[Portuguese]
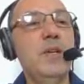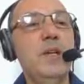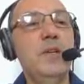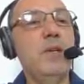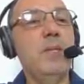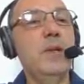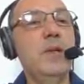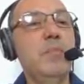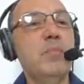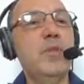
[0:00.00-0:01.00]
aqui, já
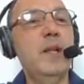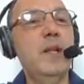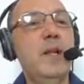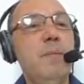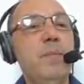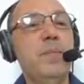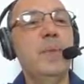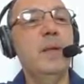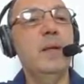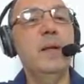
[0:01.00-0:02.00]
mandamos ele
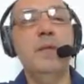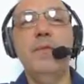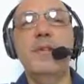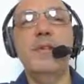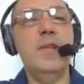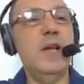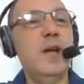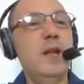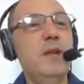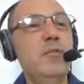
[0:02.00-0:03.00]
fazer
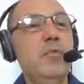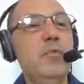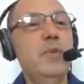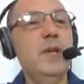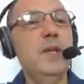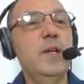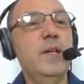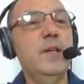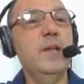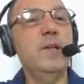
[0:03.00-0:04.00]
a leitura
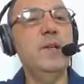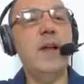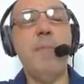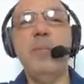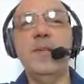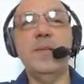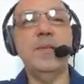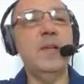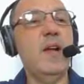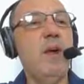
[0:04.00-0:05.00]
aqui, iniciar a porta
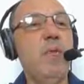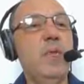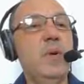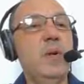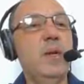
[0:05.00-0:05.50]
serial.